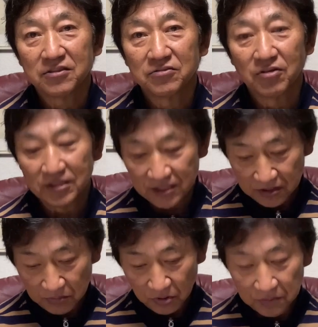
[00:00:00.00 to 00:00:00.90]
うような選
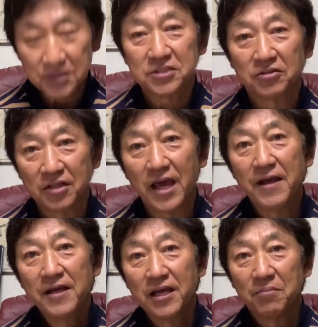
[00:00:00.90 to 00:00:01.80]
手もおりますので、
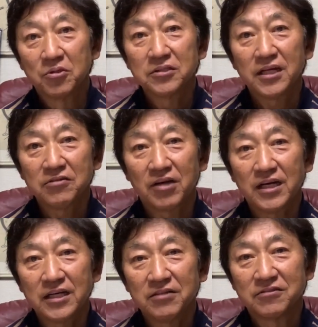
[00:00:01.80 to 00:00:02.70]
え僕なりの考
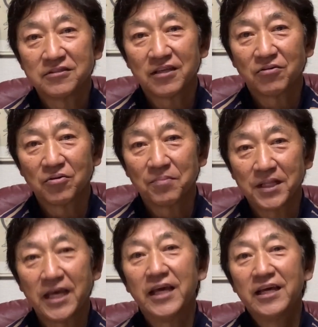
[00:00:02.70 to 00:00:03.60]
えをですねこの場
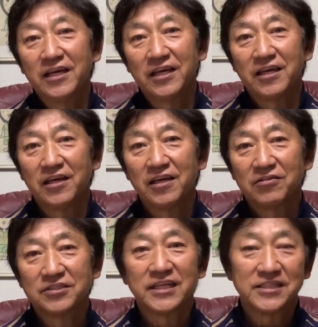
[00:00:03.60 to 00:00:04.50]
で、えお
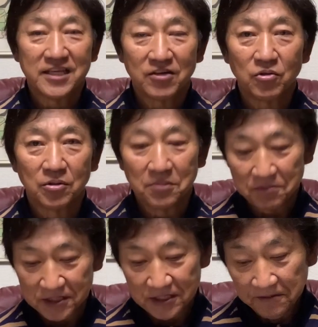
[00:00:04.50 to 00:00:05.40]
伝えしていこうと思い
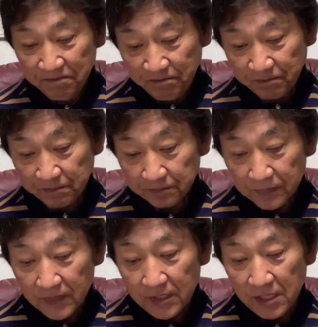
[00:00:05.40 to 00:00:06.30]
ます。
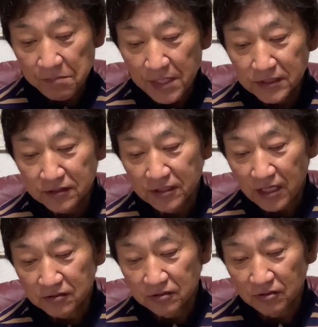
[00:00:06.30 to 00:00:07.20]
まず
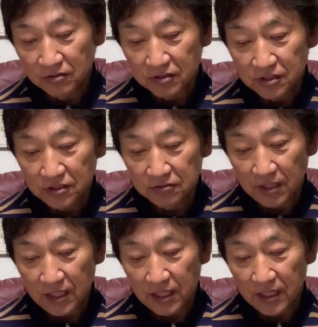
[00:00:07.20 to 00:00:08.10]
ヤクルトの西
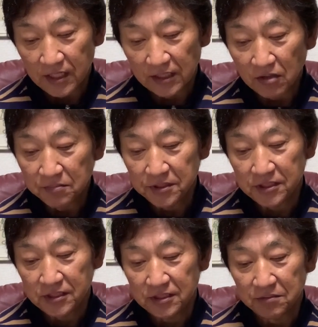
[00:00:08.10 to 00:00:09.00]
浦直道、
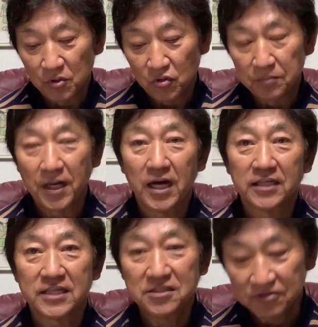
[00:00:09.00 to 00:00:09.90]
もう今
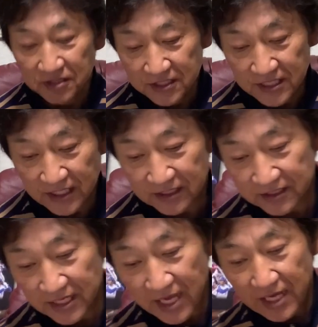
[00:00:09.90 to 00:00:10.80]
31歳です
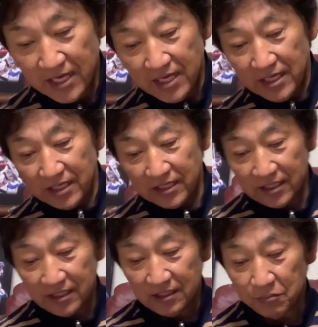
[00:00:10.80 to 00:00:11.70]
ね。
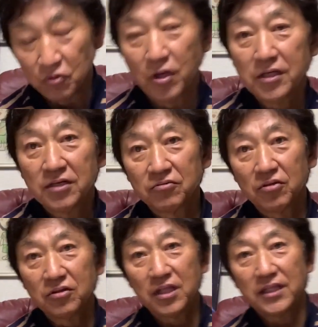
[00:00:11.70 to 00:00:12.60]
えー、もうレギュラーを
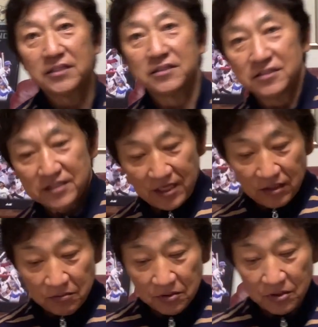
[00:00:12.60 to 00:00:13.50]
取ってたんですけれ
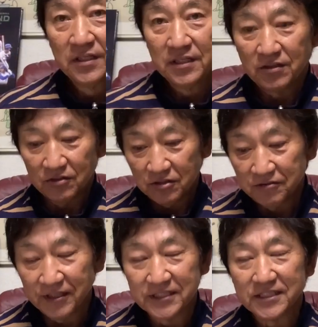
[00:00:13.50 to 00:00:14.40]
ども今年
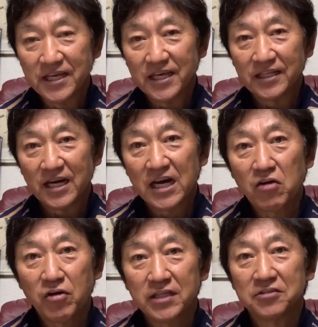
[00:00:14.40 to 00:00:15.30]
はですね長
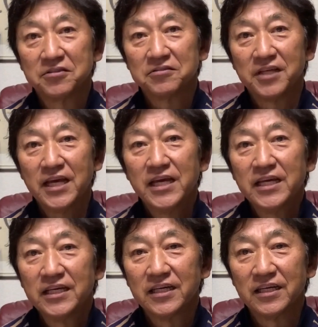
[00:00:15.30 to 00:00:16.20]
岡というね、
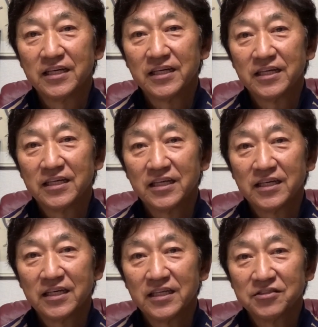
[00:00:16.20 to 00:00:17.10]

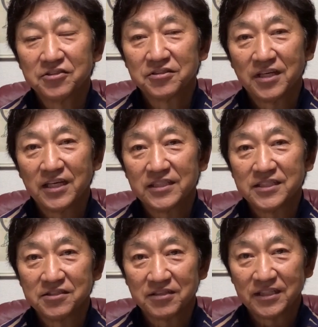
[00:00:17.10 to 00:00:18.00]
えー、優秀な選
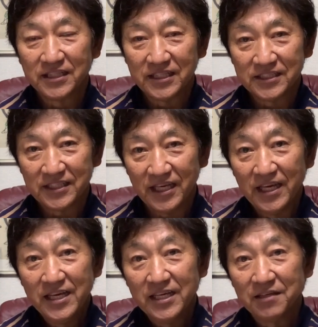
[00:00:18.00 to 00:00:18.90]
手が出てきて
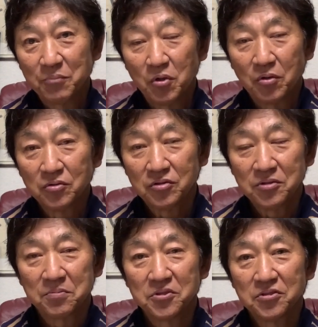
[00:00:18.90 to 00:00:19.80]
もう本当に
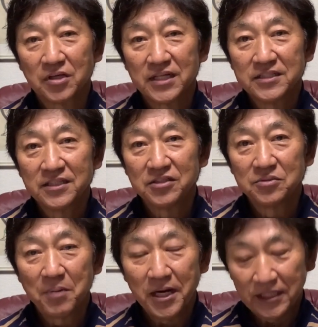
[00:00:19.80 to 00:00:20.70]
ポジション完全に
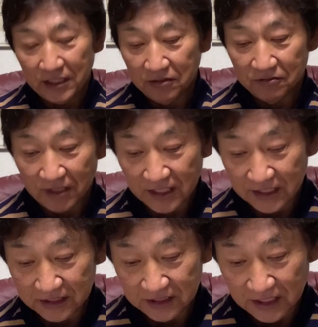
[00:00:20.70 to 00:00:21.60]
奪われたというような
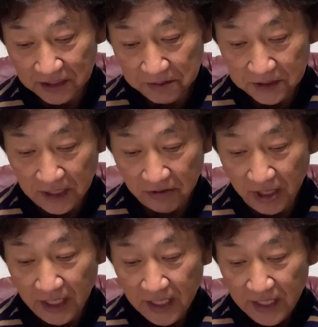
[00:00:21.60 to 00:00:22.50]
形になりましたよ
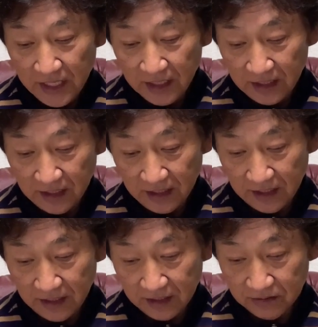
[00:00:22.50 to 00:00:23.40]
ね、
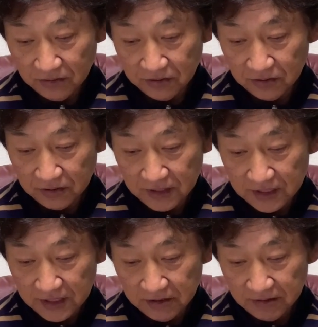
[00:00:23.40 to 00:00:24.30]
えー、今年の成
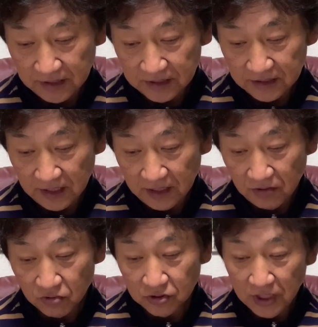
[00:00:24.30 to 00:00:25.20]
績はですね
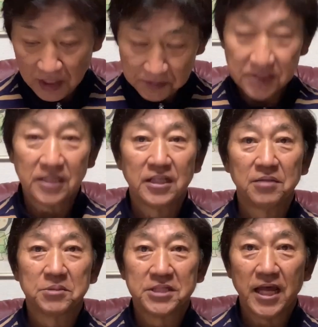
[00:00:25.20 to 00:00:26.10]
6ゲームしか出て
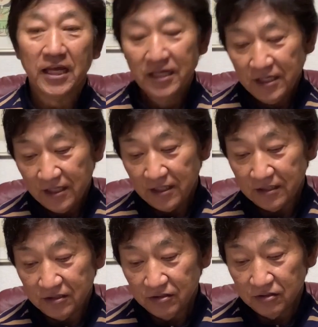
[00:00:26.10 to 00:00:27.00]
ません、え
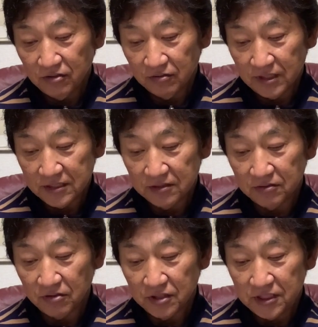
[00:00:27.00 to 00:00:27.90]
14打数
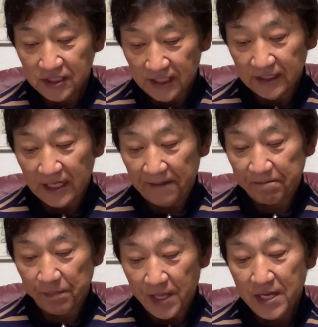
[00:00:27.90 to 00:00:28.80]
の1安打
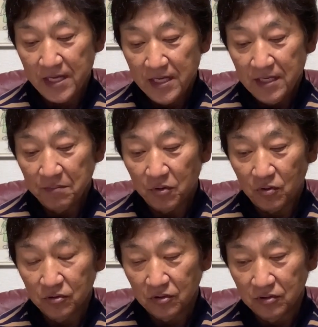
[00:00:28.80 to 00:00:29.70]
ねもう
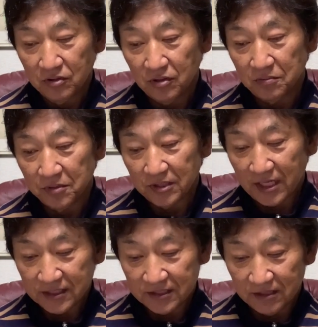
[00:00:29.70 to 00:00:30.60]
ほとんどもう
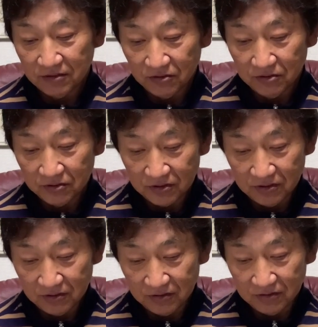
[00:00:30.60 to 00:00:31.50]
高津監
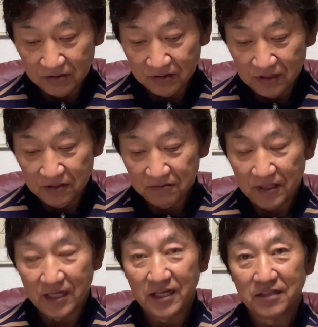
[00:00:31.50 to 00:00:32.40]
督西
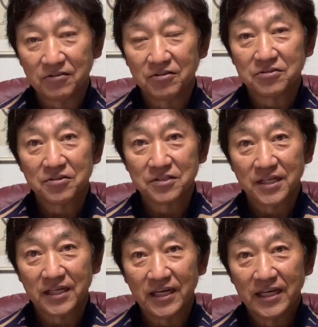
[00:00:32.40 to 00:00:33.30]
浦の存
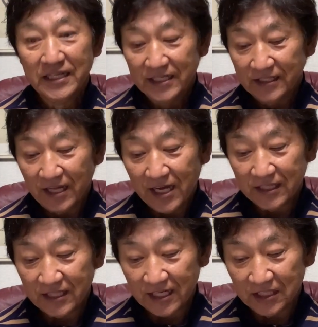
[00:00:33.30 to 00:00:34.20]
在がなかっ
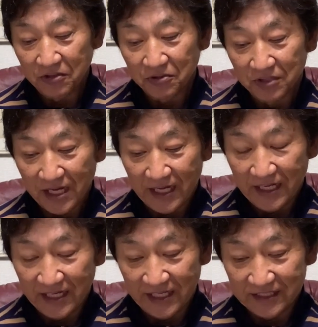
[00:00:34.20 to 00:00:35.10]
たかのよう
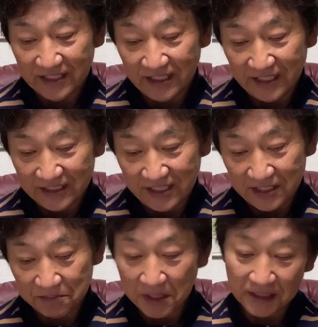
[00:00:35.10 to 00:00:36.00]
な扱いになって
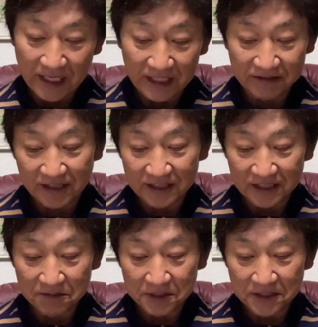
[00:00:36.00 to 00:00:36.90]
しまったなという感じが
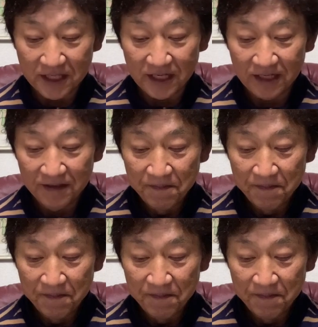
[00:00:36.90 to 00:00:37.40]
しますね、